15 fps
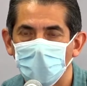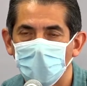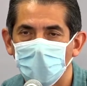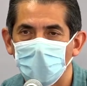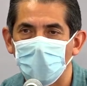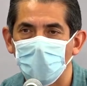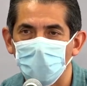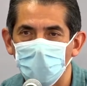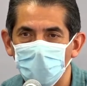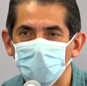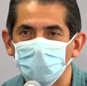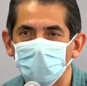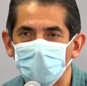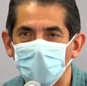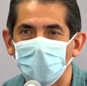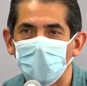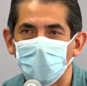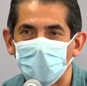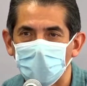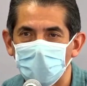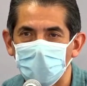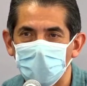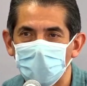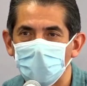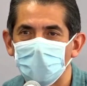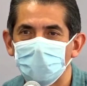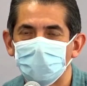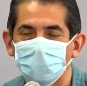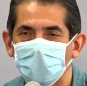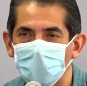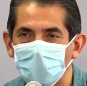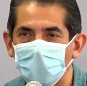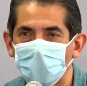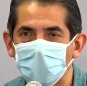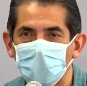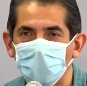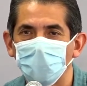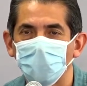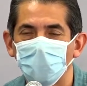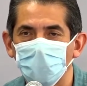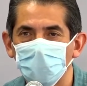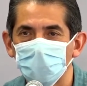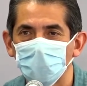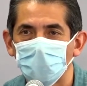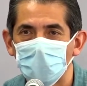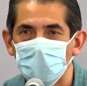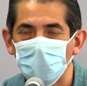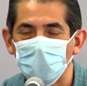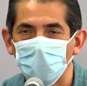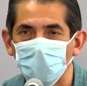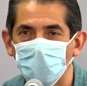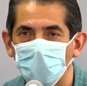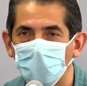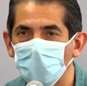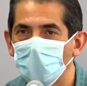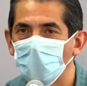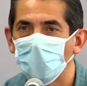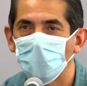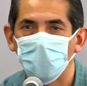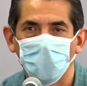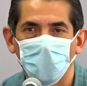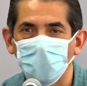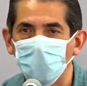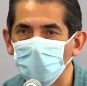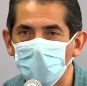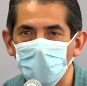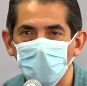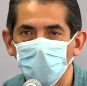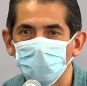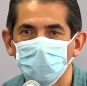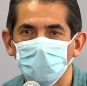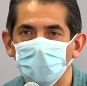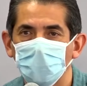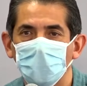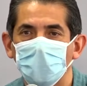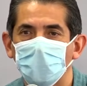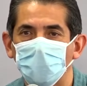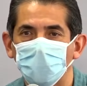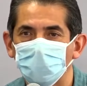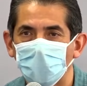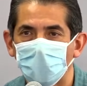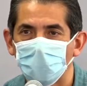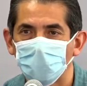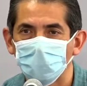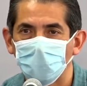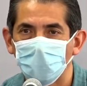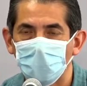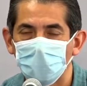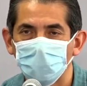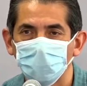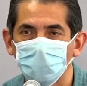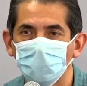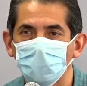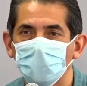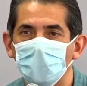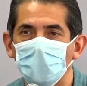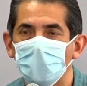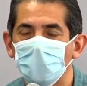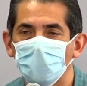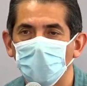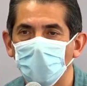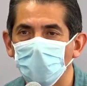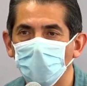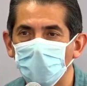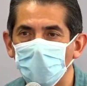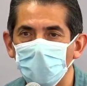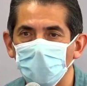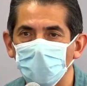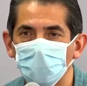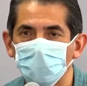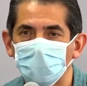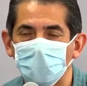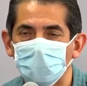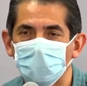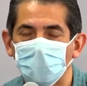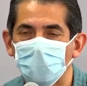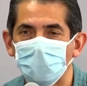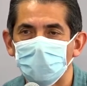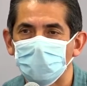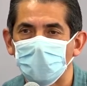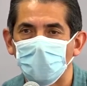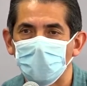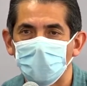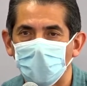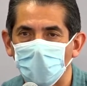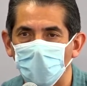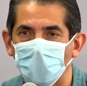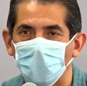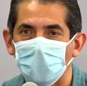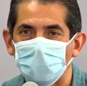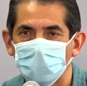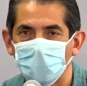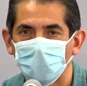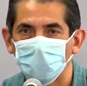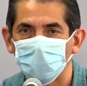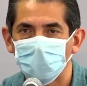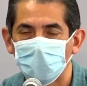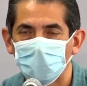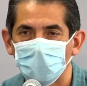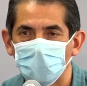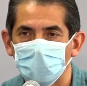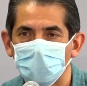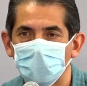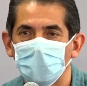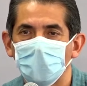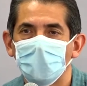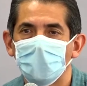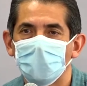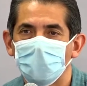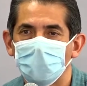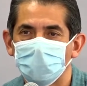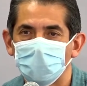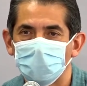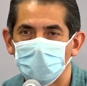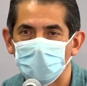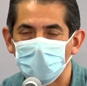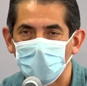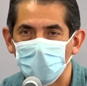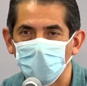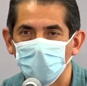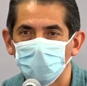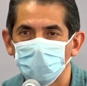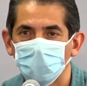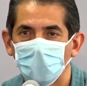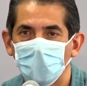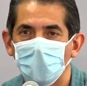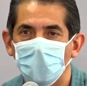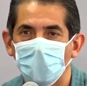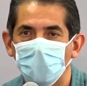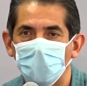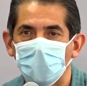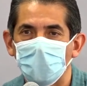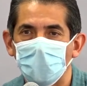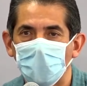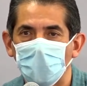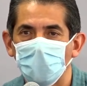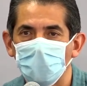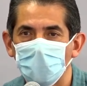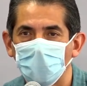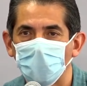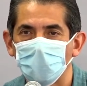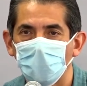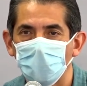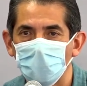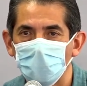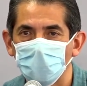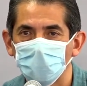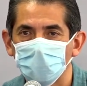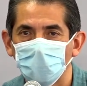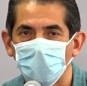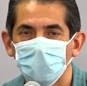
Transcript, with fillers: El virus sigue aquí, seguirá aquí por mucho tiempo. No podemos cruzarnos de brazos, no podemos hacer nuestra vida como la hacíamos antes. Necesitamos aprender a vivir con el virus,